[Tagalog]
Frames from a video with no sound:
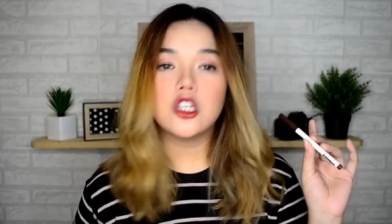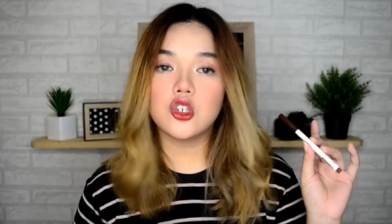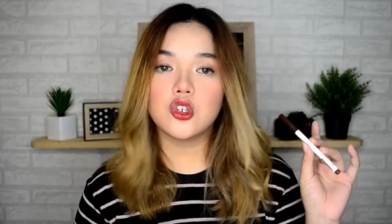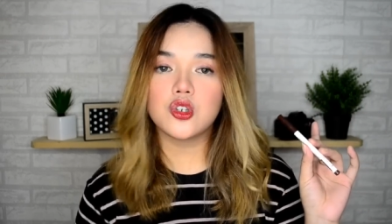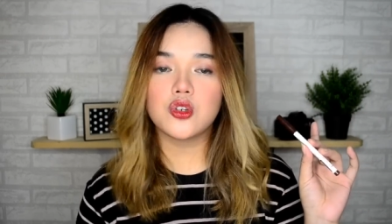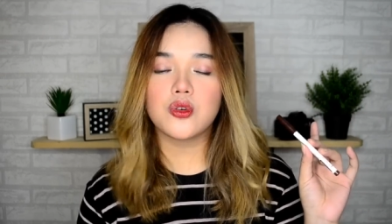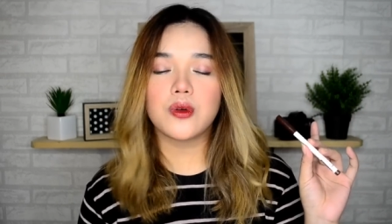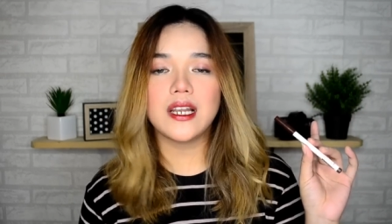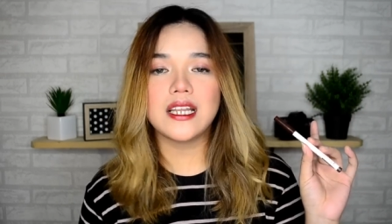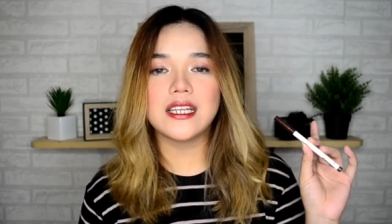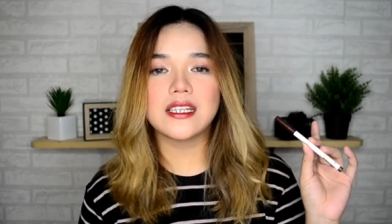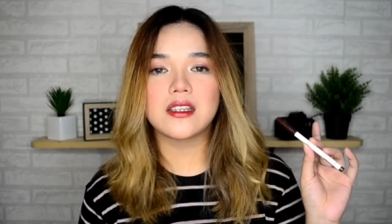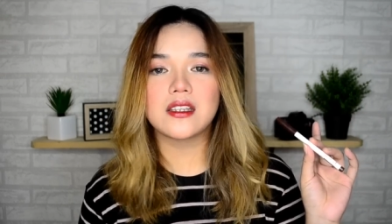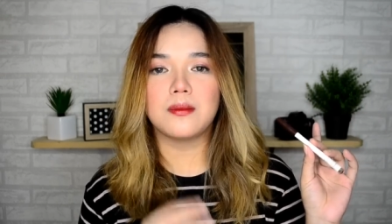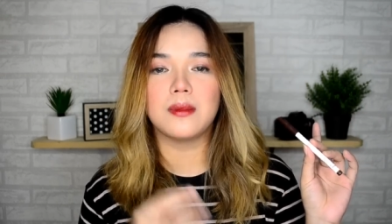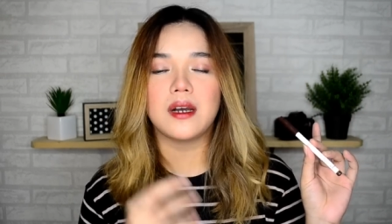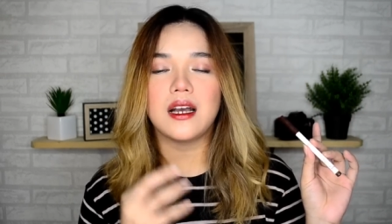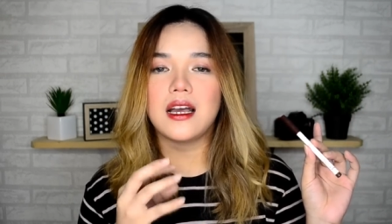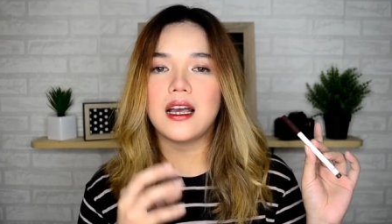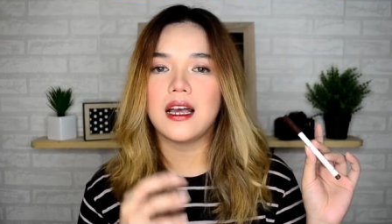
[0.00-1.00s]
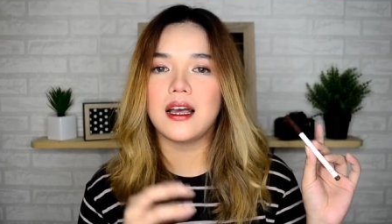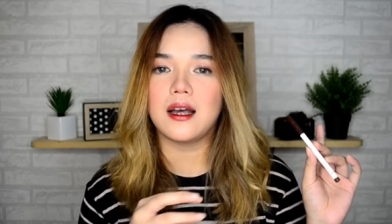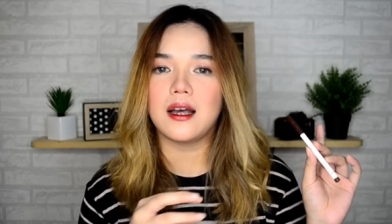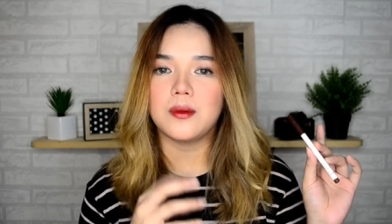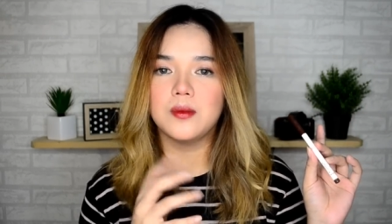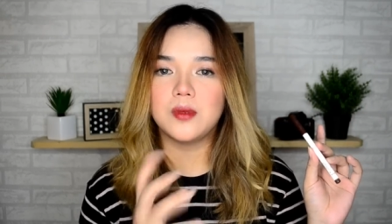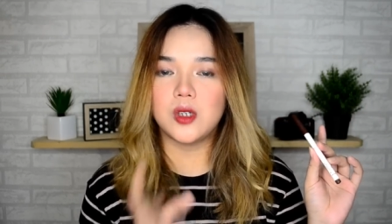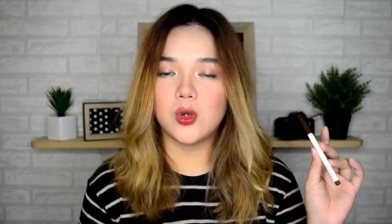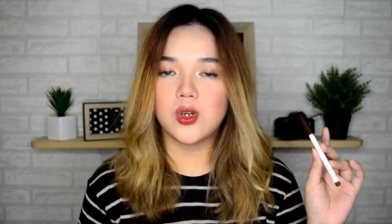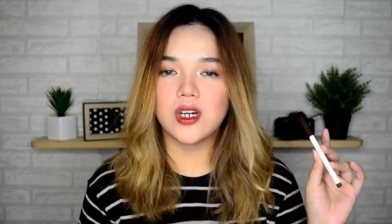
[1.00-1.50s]
usually sa
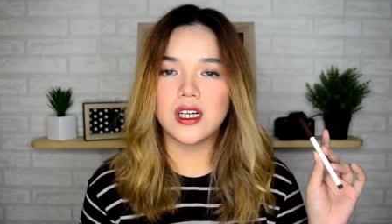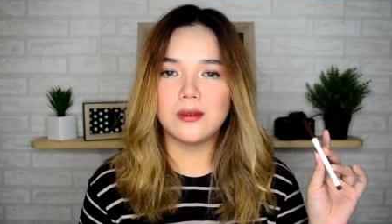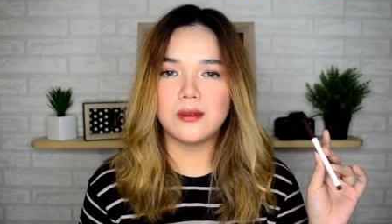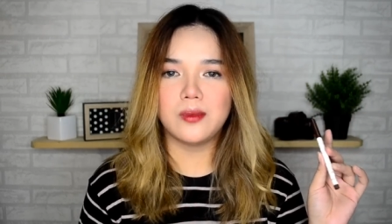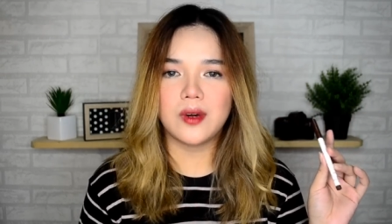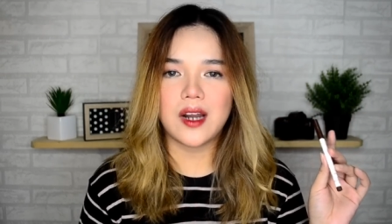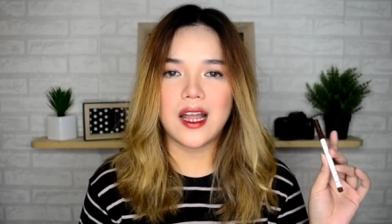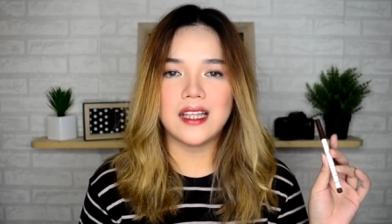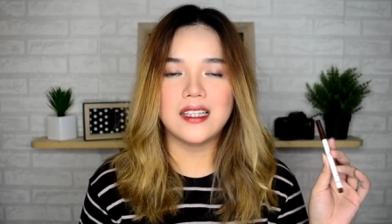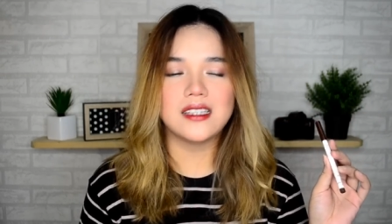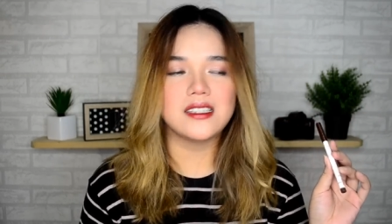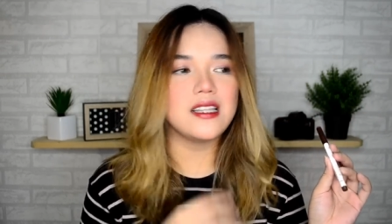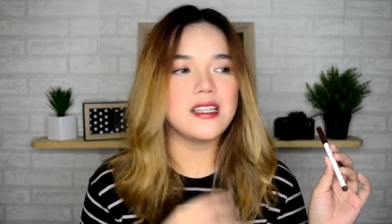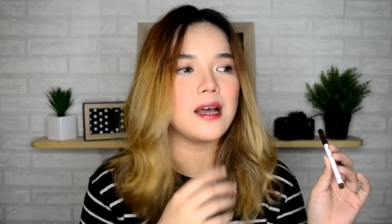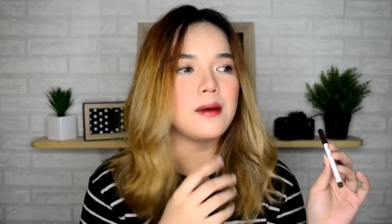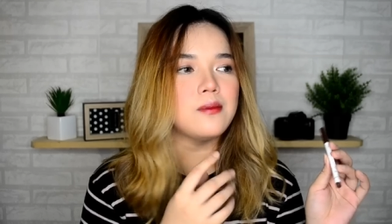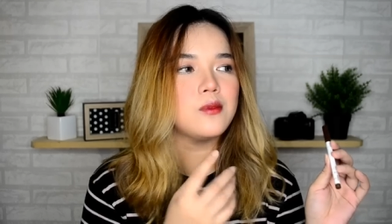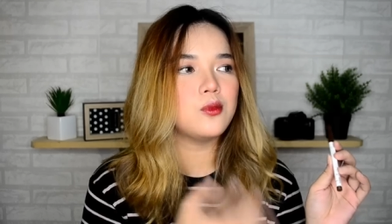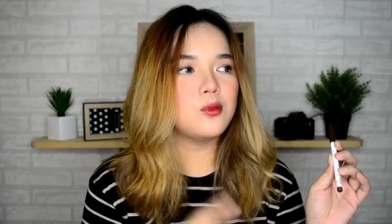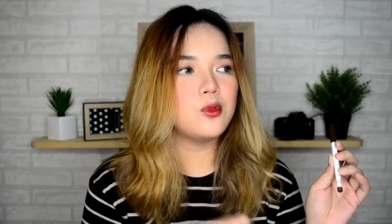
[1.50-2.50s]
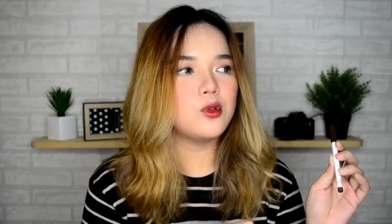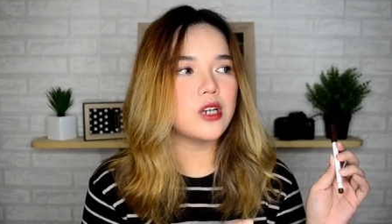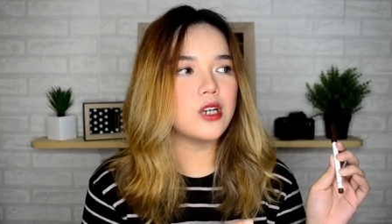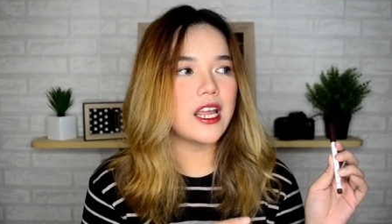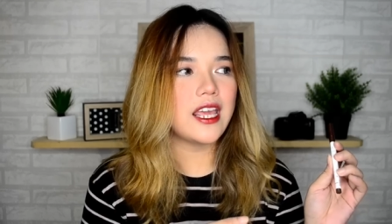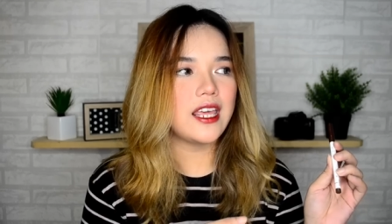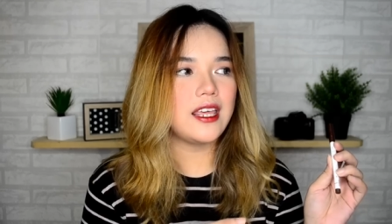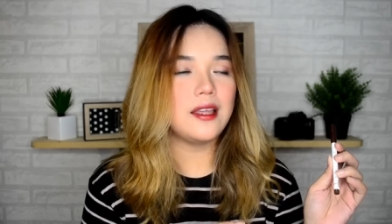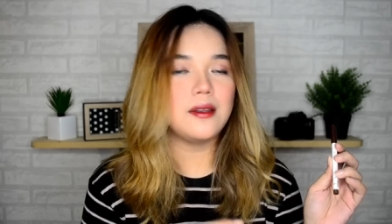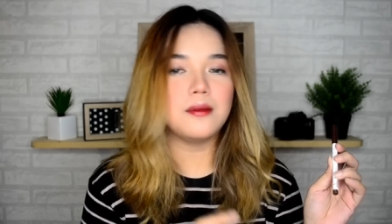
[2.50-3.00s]
mga local brands na
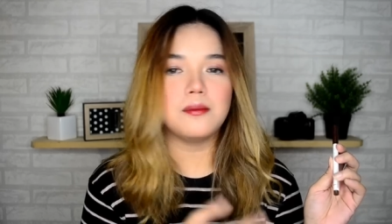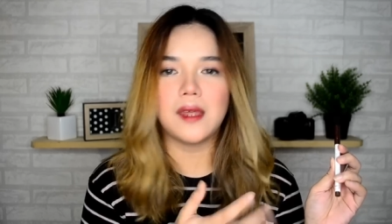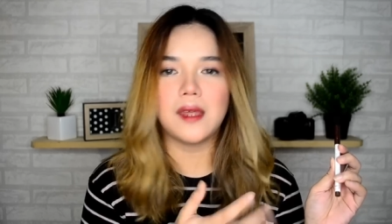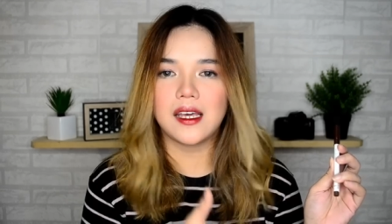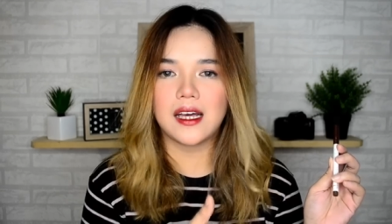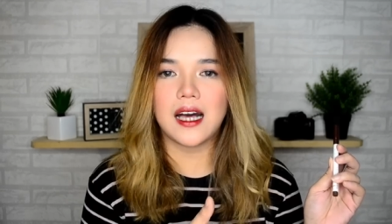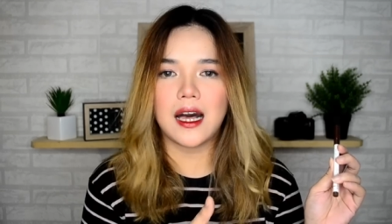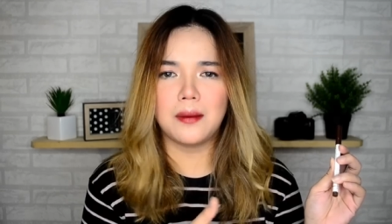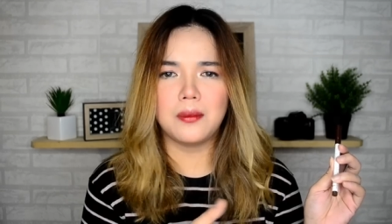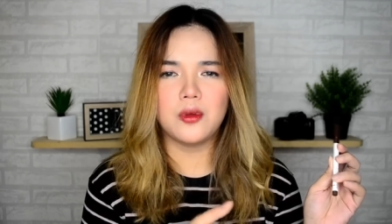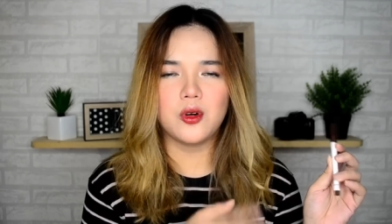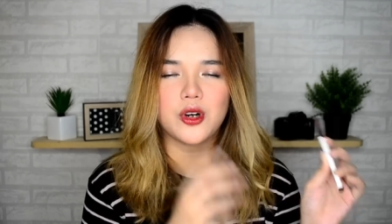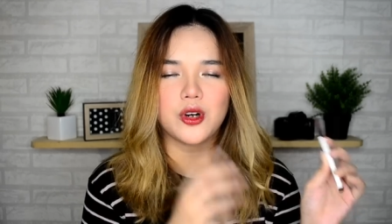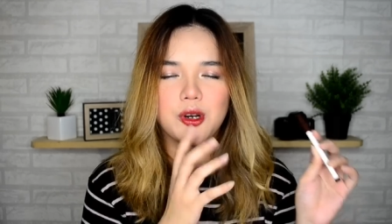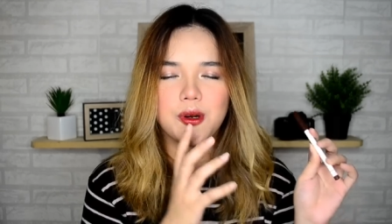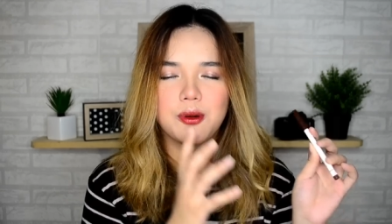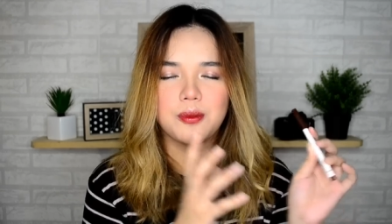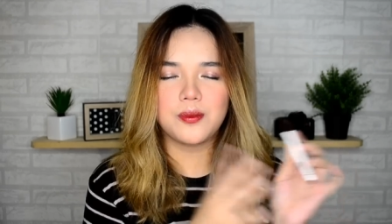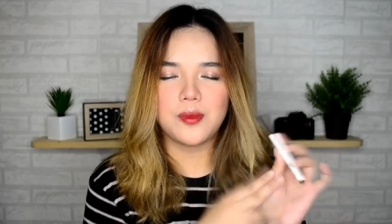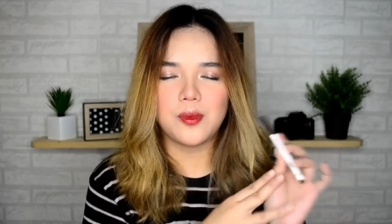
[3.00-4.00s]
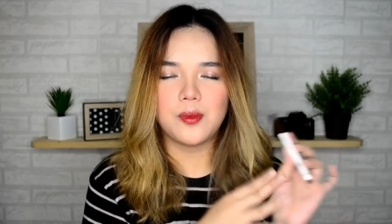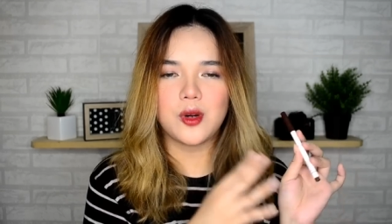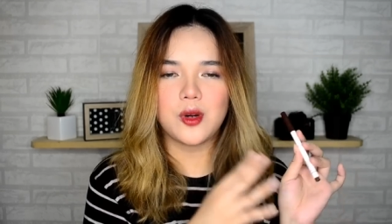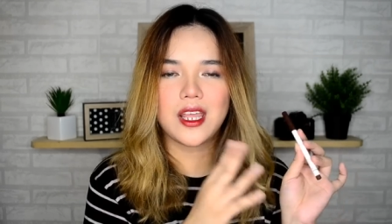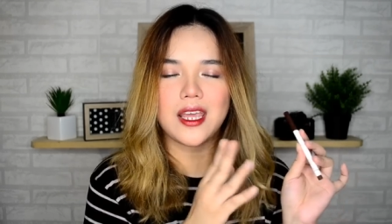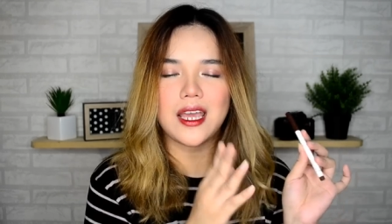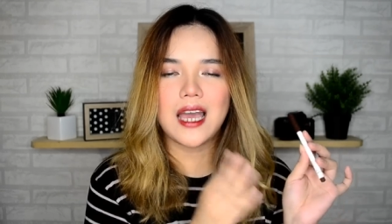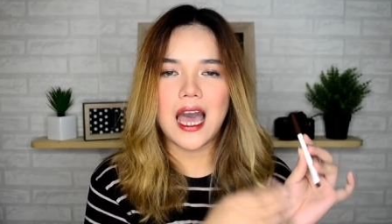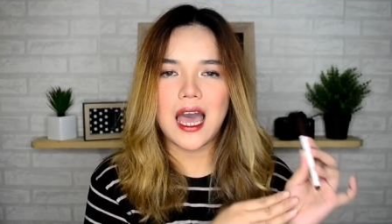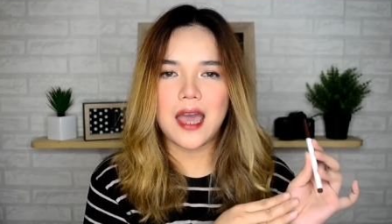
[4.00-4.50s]
mumurahing makeup or
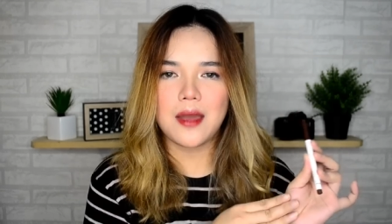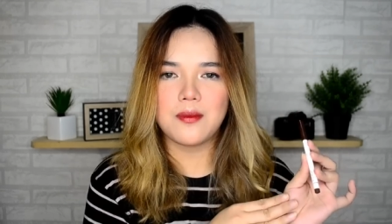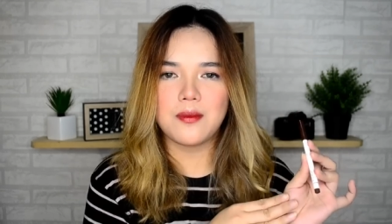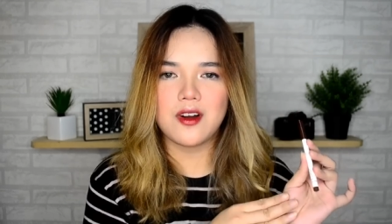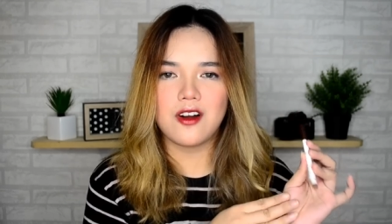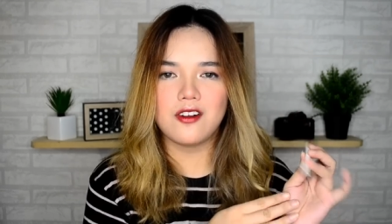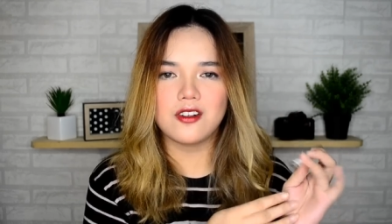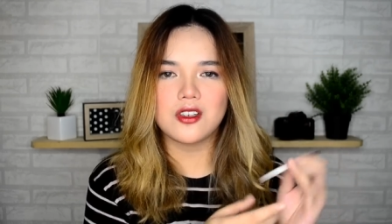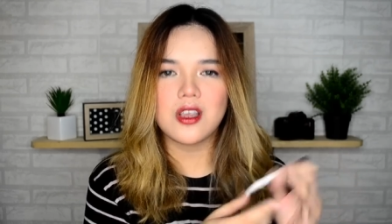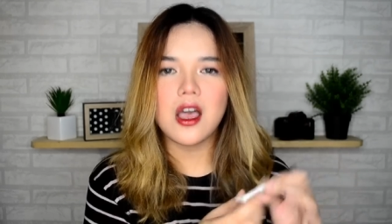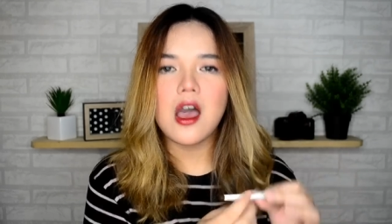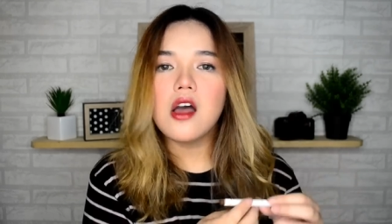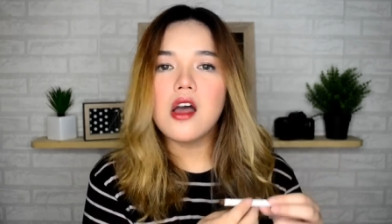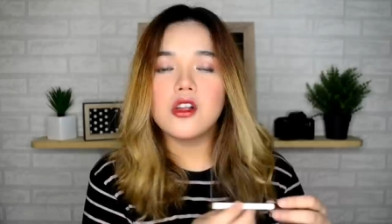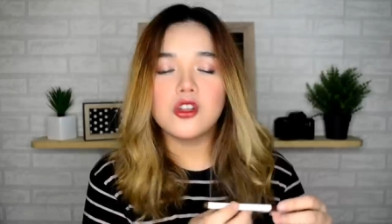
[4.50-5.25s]
mumurahing eyebrows,